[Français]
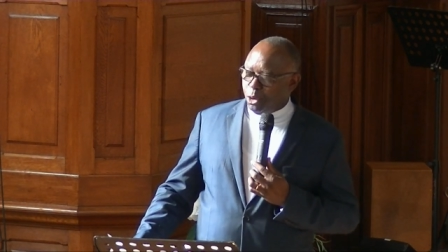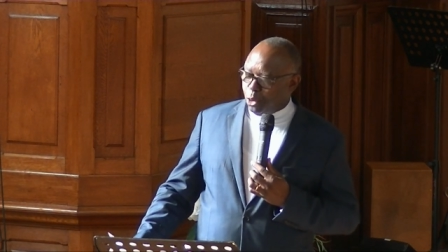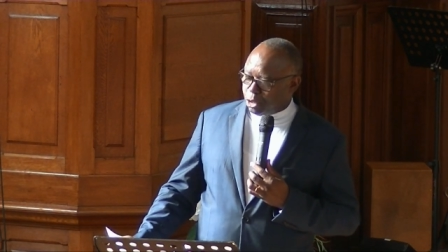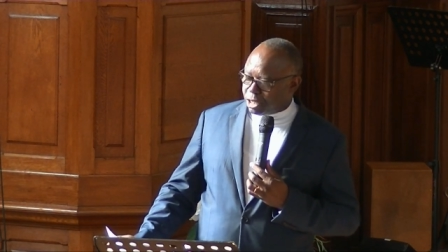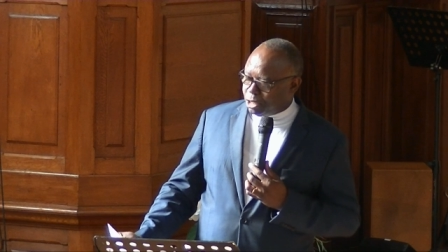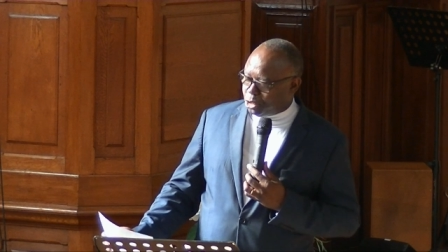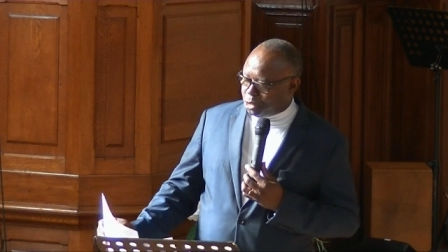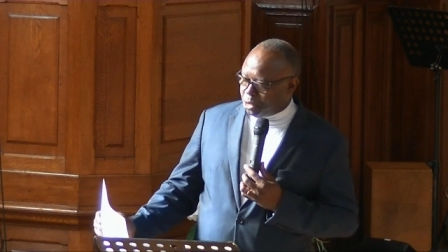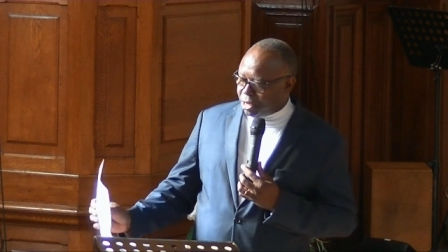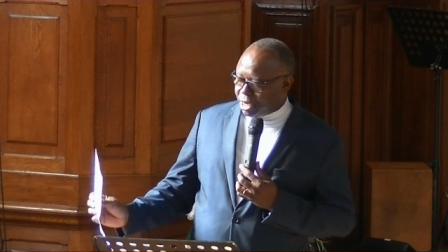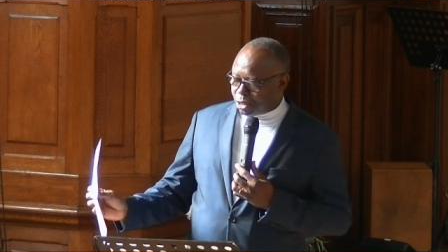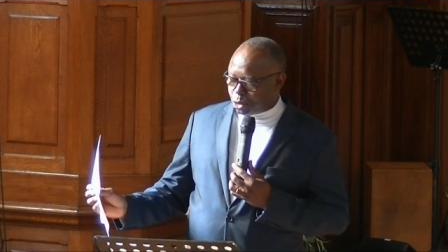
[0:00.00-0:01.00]
Notre
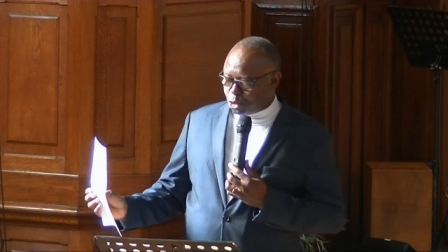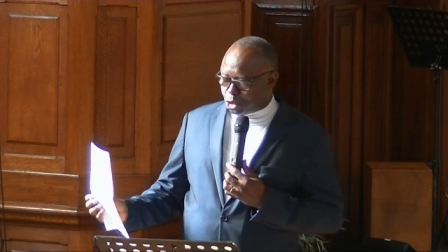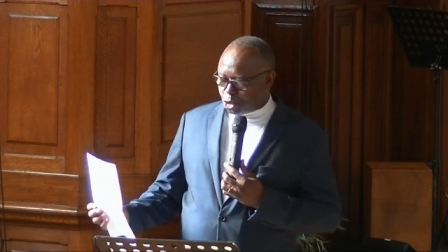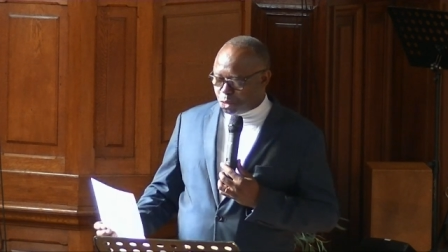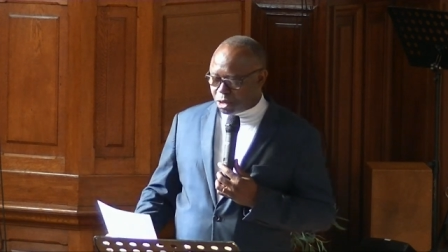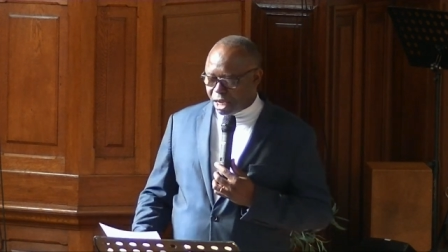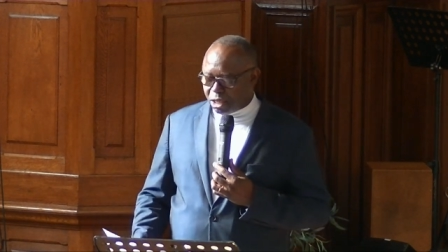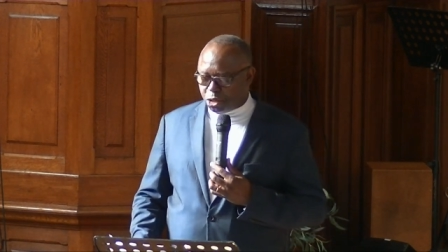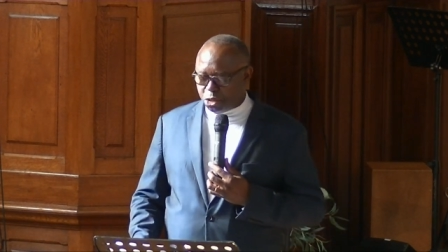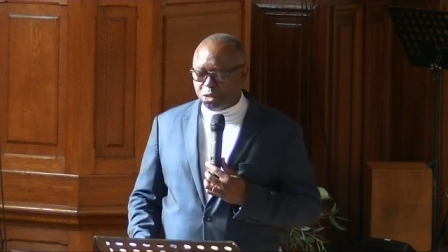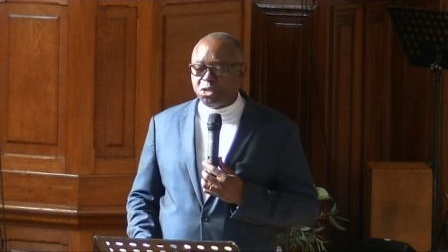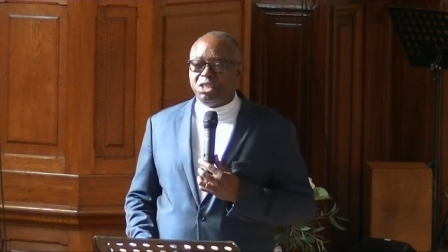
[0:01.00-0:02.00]
Dieu est toujours un
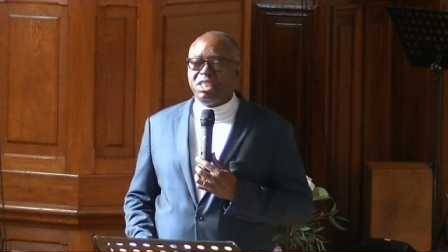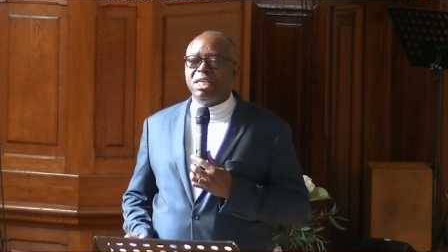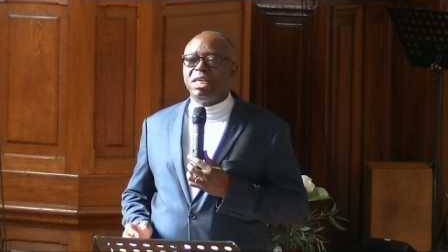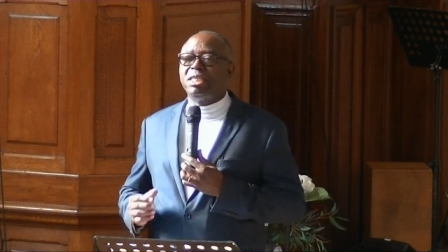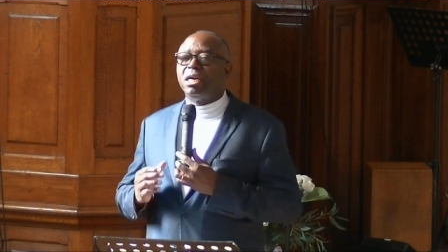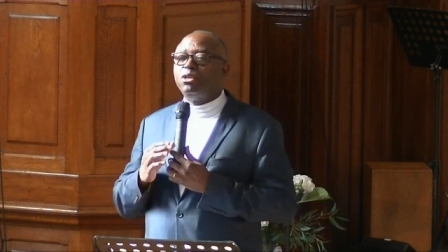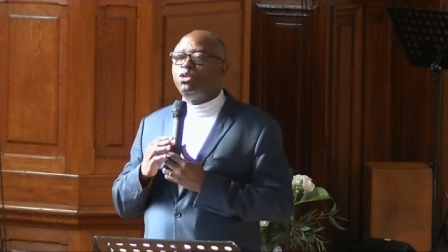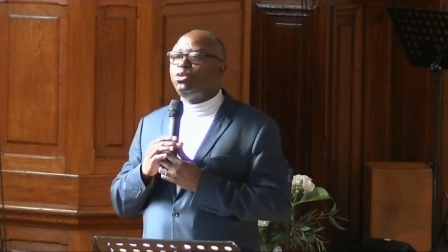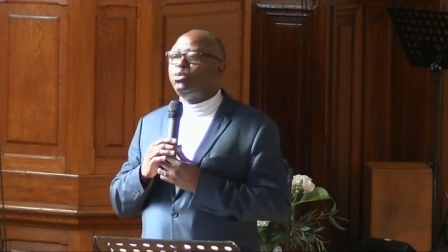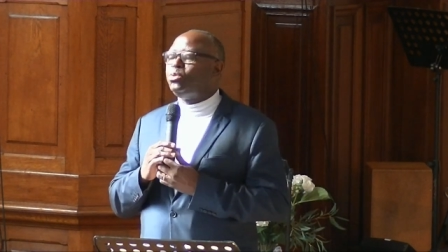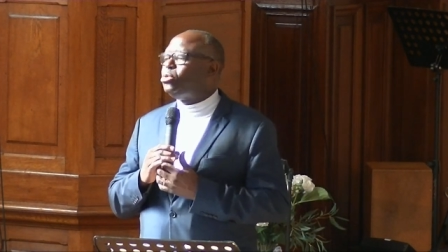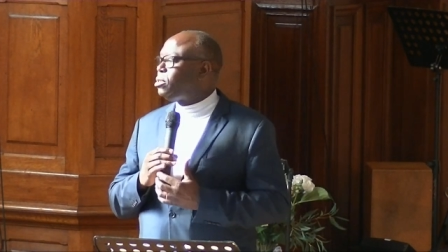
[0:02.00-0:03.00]
Dieu
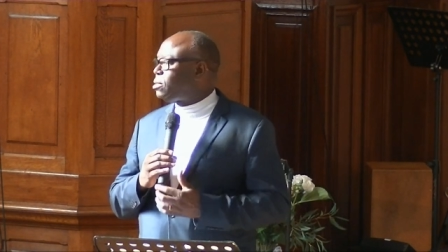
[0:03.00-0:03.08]
d'inattendu.